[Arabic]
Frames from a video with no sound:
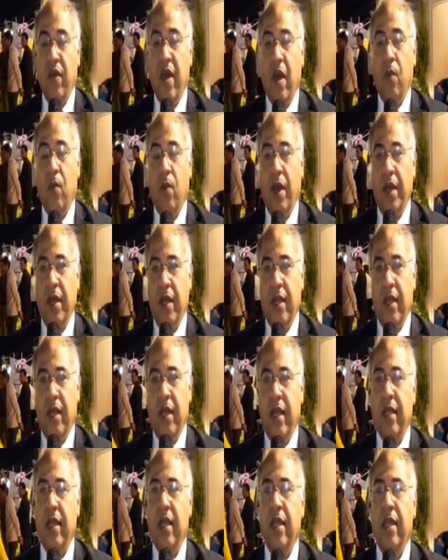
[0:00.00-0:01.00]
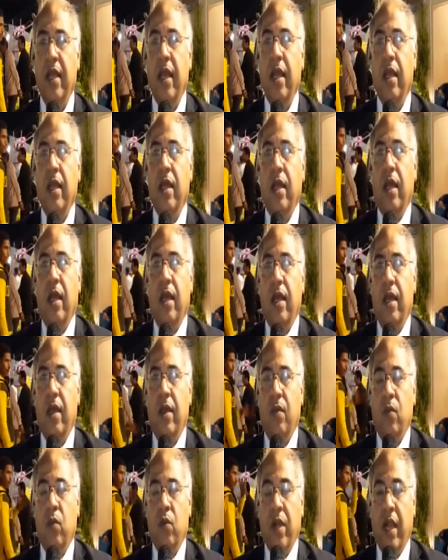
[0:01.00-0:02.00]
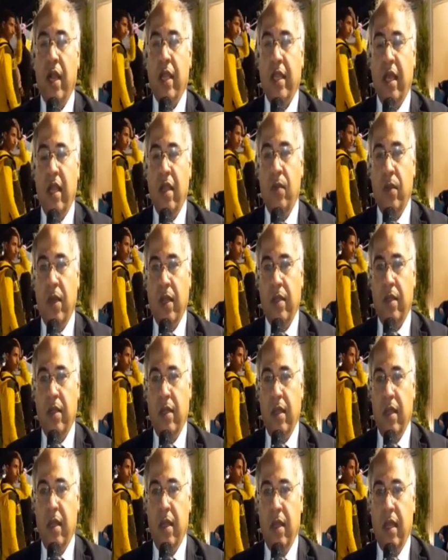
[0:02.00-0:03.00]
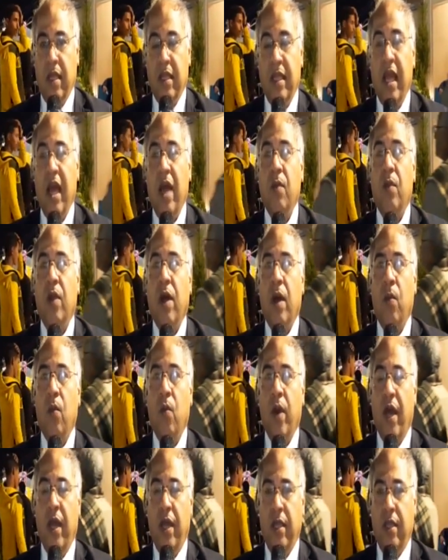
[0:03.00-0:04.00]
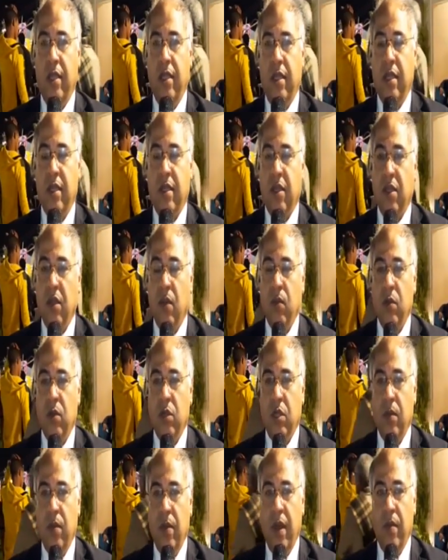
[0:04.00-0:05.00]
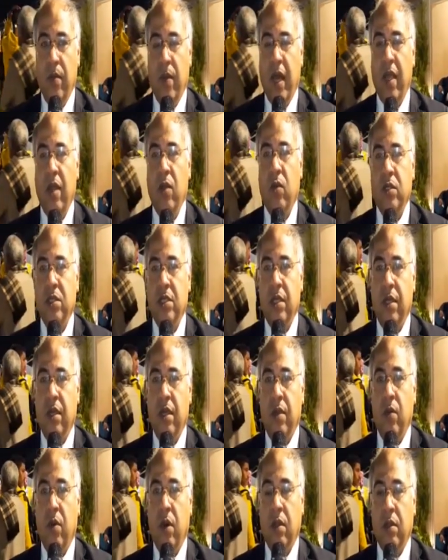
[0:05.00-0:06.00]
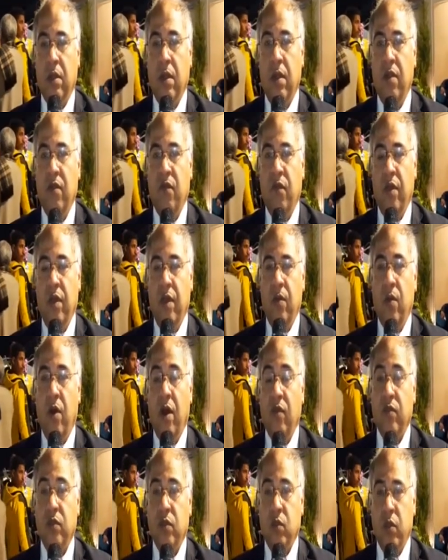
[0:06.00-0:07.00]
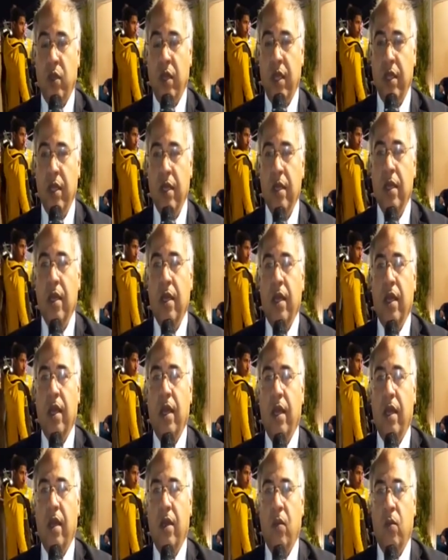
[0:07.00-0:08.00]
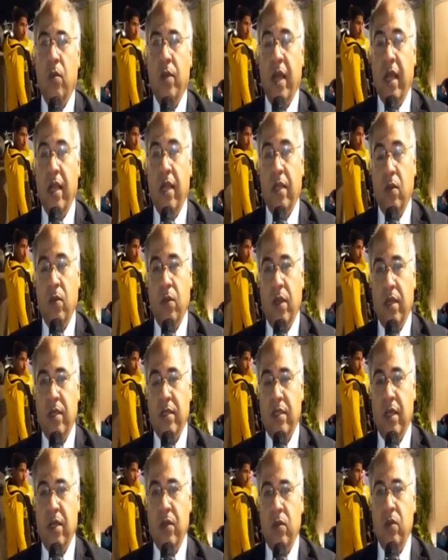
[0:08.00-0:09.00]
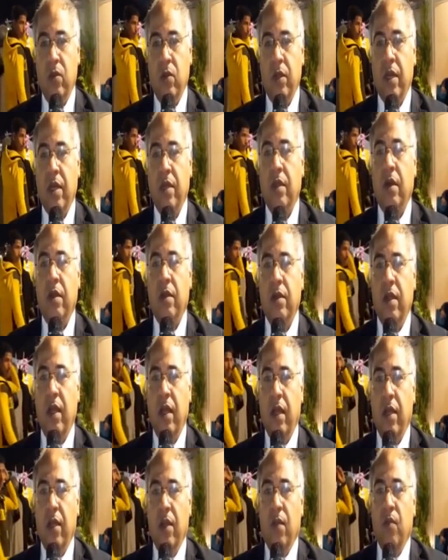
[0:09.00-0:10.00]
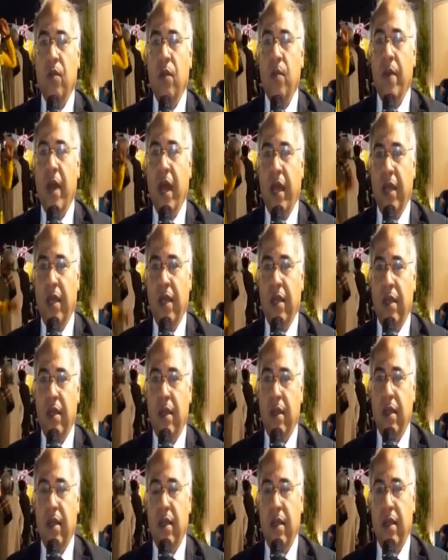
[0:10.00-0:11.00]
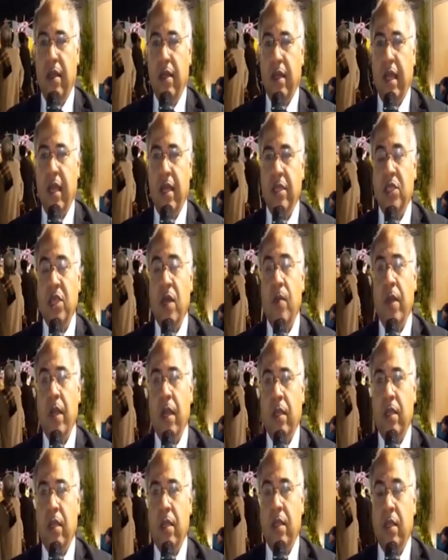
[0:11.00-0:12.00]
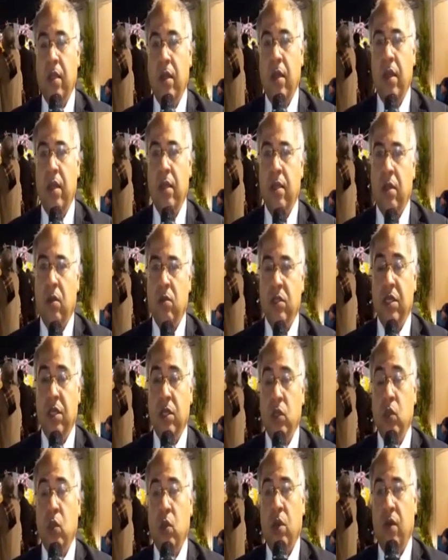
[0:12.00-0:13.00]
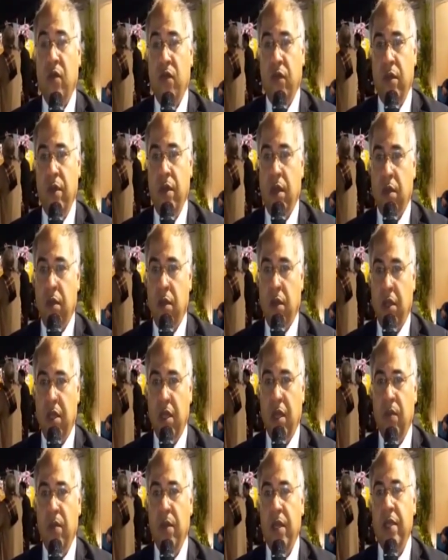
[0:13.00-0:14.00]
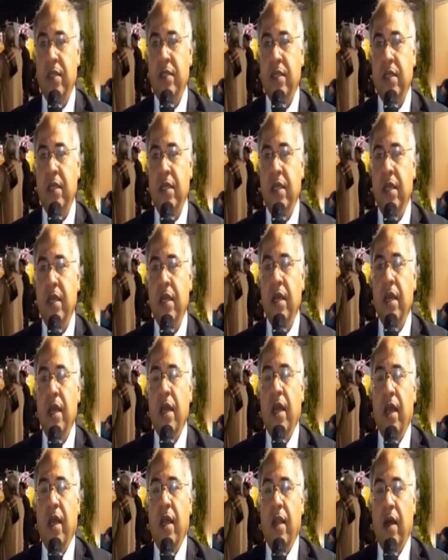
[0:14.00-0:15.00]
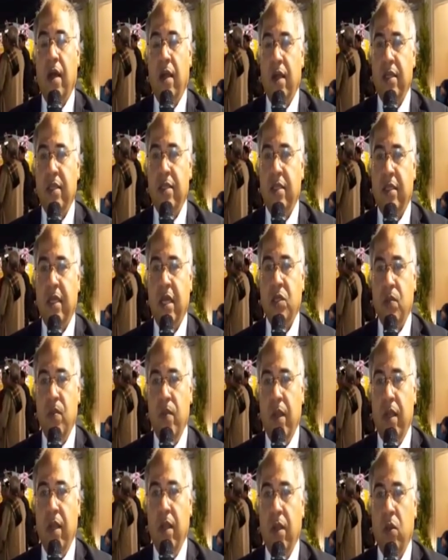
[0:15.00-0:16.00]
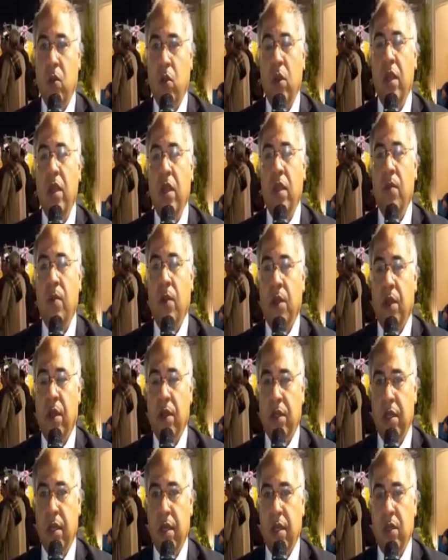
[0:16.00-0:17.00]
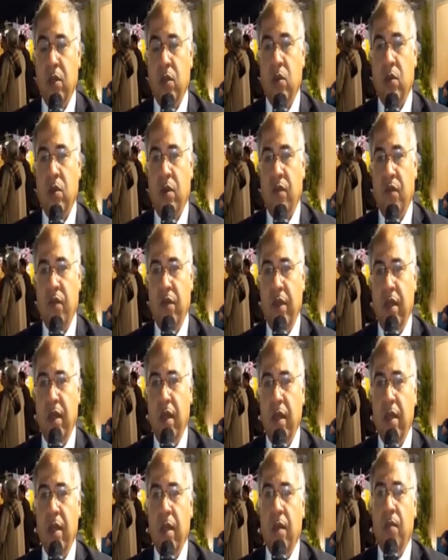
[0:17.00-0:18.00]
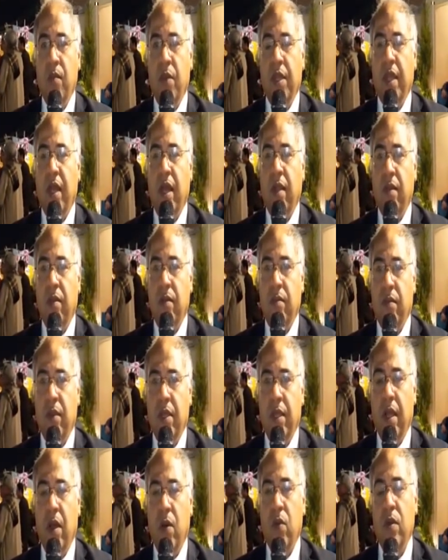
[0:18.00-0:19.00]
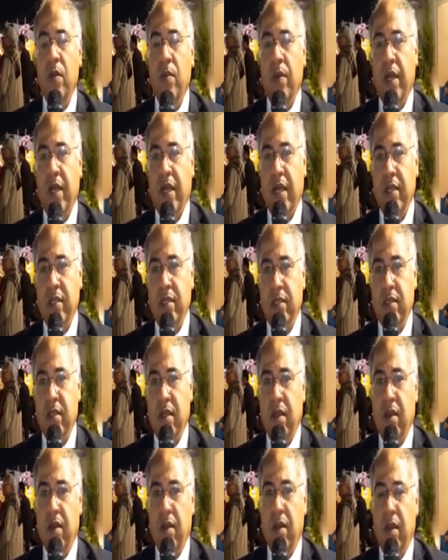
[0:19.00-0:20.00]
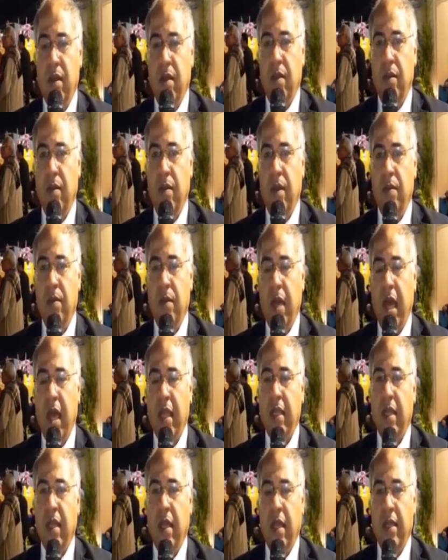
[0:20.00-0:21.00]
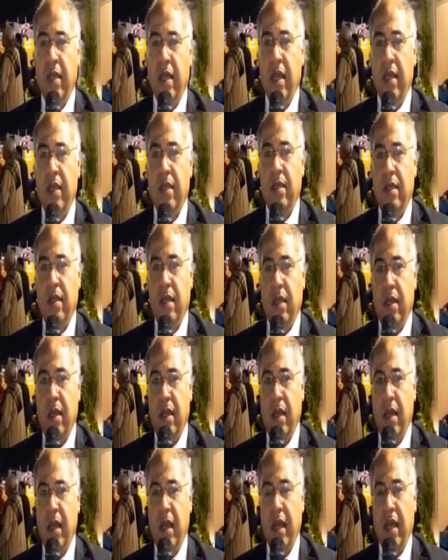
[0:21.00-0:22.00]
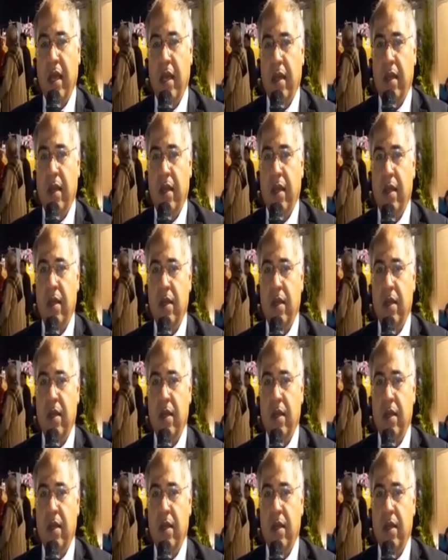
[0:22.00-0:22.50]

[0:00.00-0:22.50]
فئه معينه يعني احنا بناء على تعليمات الداعم رقم رقم واحد للتضامن الاجتماعي مع الوزير اللواء طارق في محافظ سوهاج آه، وبناء على توجيهات سيادته اخترنا بمعايير آه، كان شملت التوزيع الجغرافي الدقيق بحيث ان العرايس تشمل كل المناطق الجغرافيه بدءا من اول مركز آه، حتى نهايه اخر